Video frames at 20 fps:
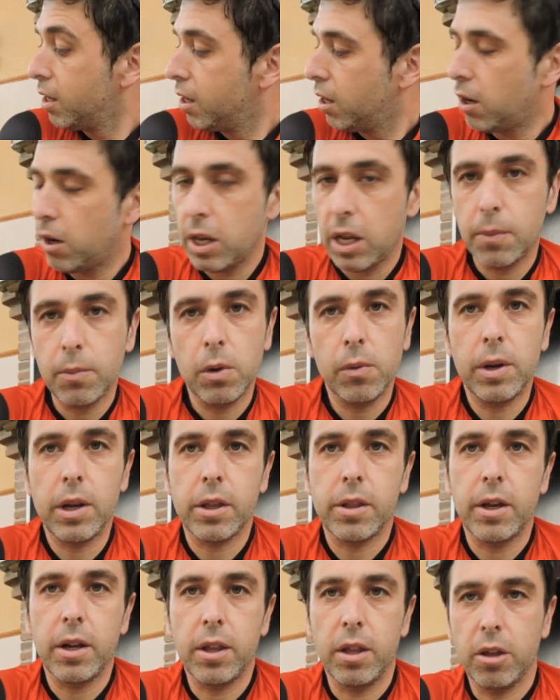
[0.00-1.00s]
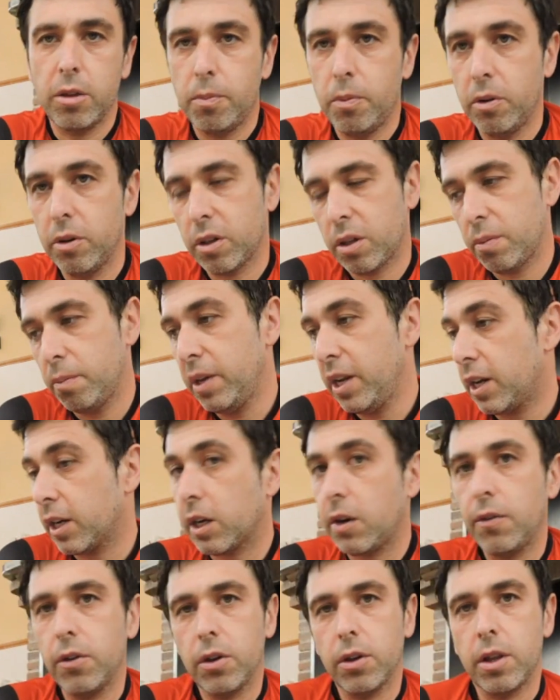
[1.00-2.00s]
Hola, muy buenas tardes. Pues mira,
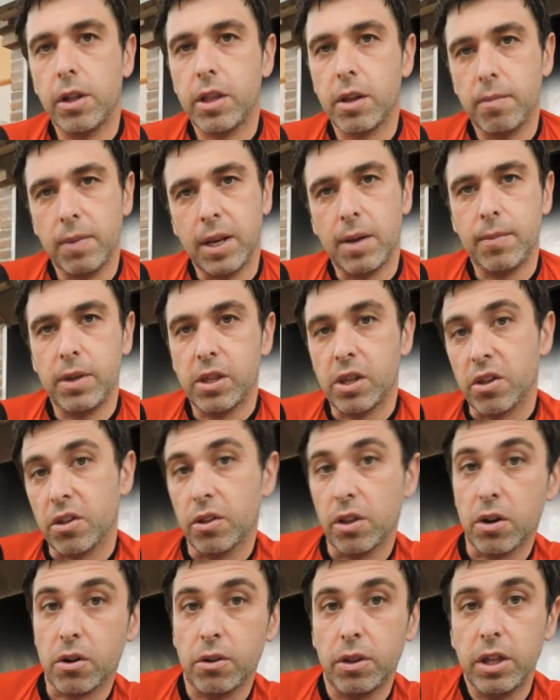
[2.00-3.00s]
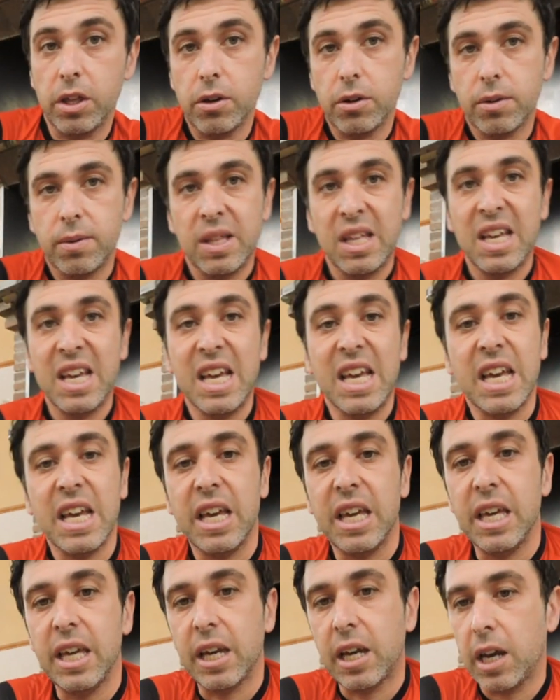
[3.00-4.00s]
acabo yo de terminar mi sesión de rodillo
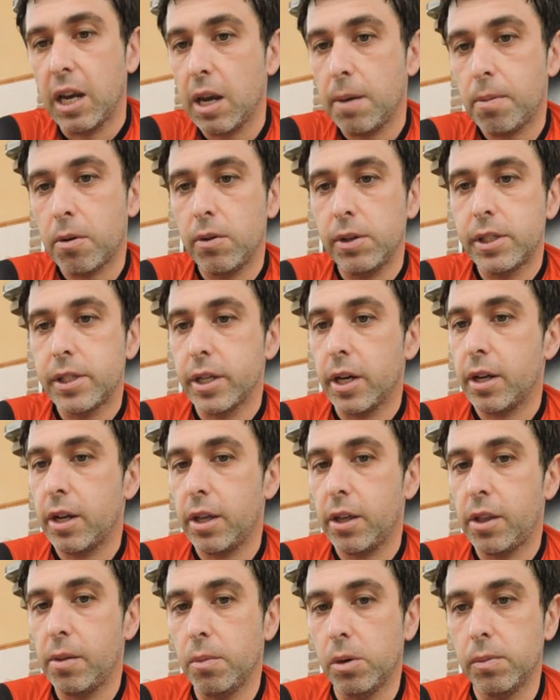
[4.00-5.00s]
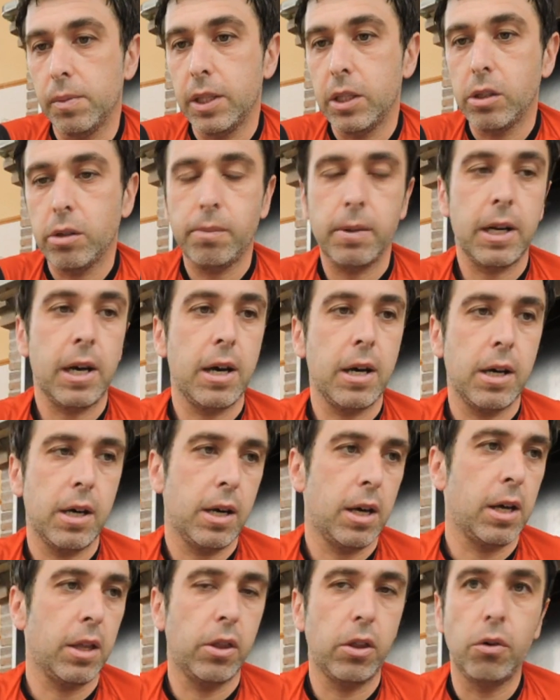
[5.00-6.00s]
y quería aprovechar este momento
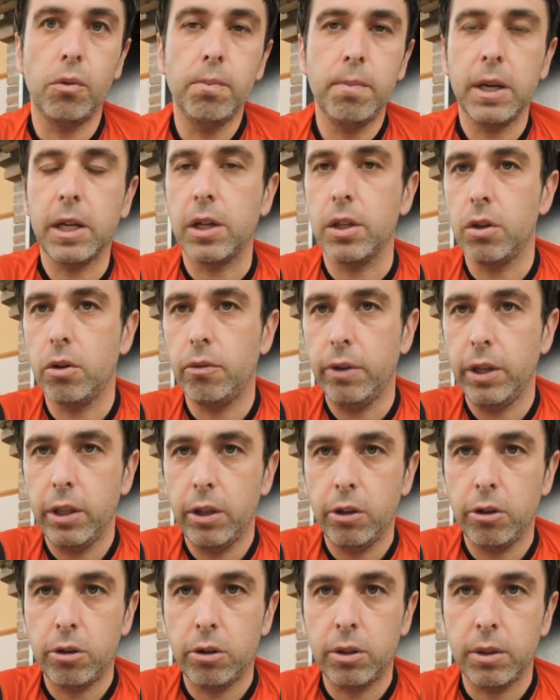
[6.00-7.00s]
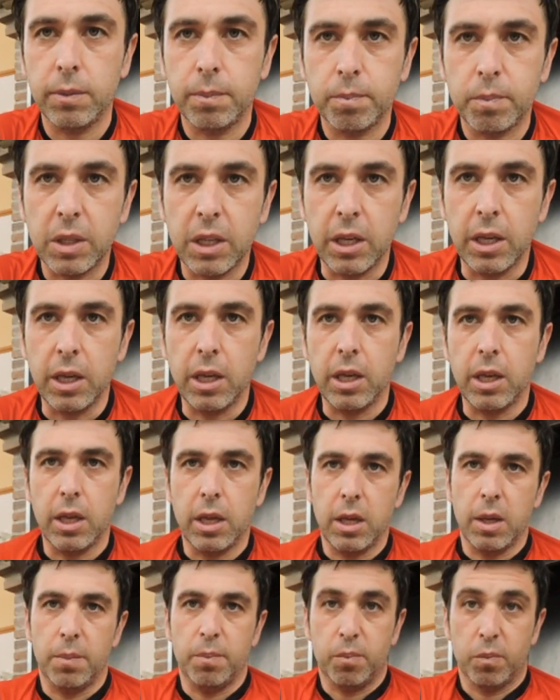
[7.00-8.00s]
para hacer un pequeño vídeo
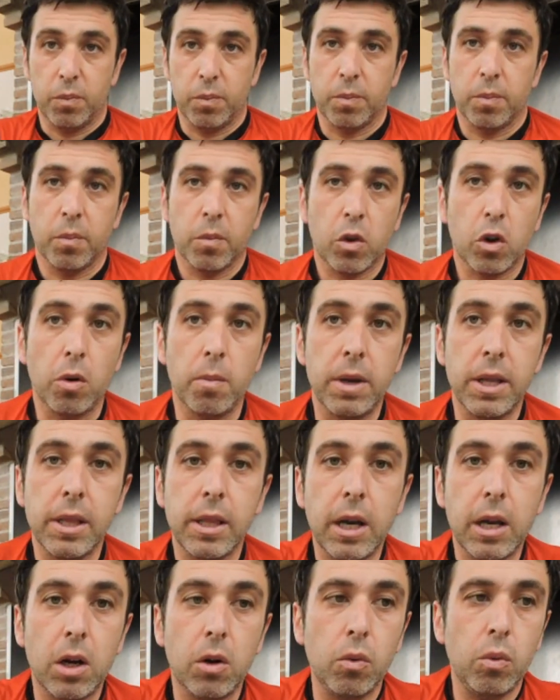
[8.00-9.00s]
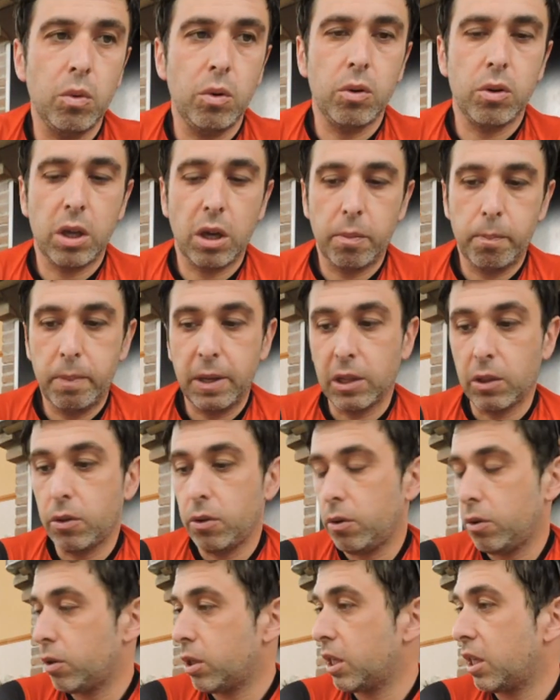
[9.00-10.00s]
y comentar algunos
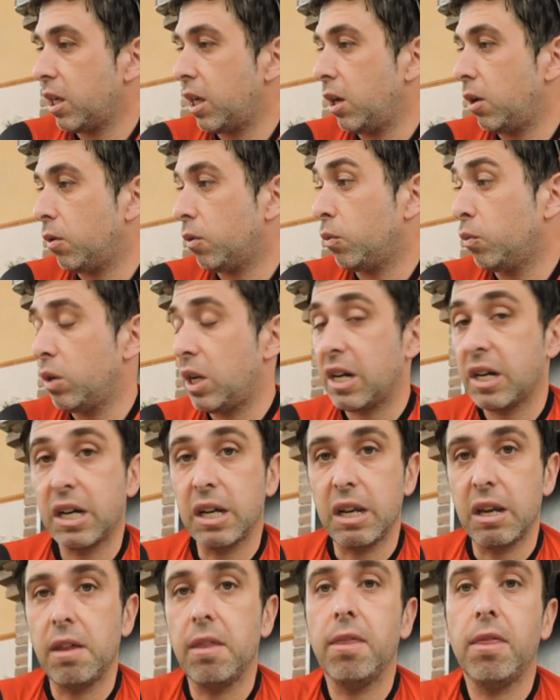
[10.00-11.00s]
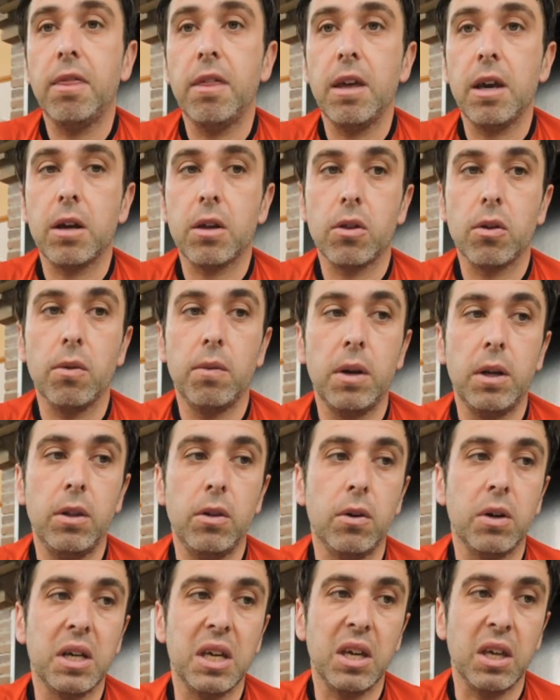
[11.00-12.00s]
aspectos, eh, algunas creencias sobre
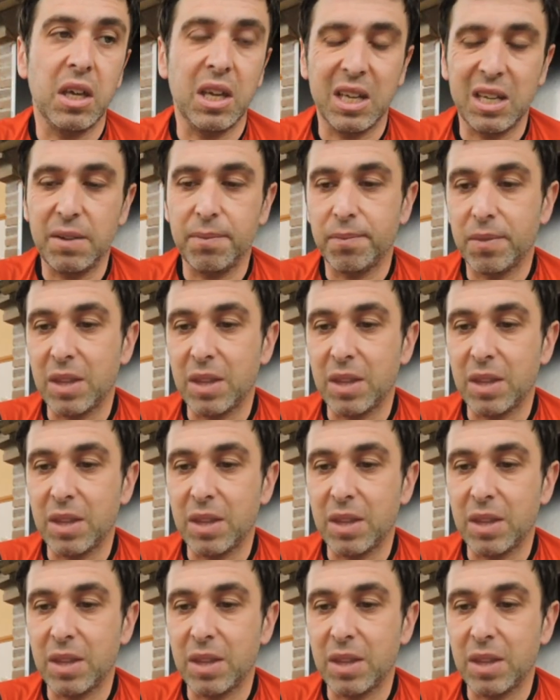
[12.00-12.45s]
lo que,